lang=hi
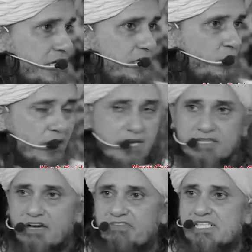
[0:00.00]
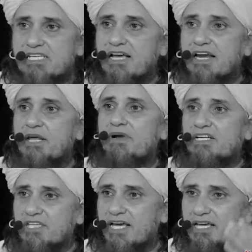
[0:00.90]
सही और गलत का फ़ैसला करने
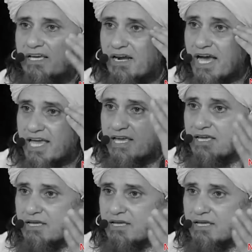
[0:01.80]
बैठता है राय